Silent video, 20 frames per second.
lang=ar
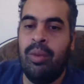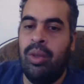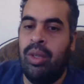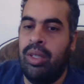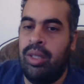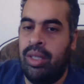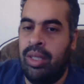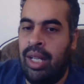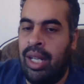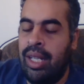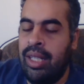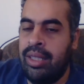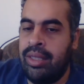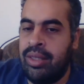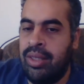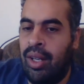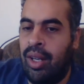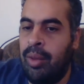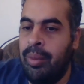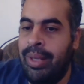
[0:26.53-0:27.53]
هل
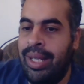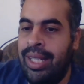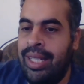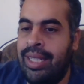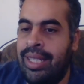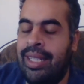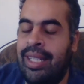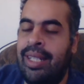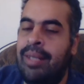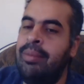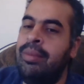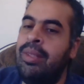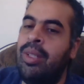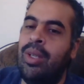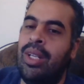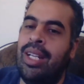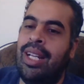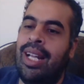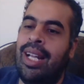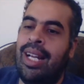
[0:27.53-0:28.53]
الصحابي قال الكلام ده
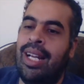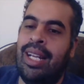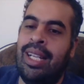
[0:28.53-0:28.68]
ولا لا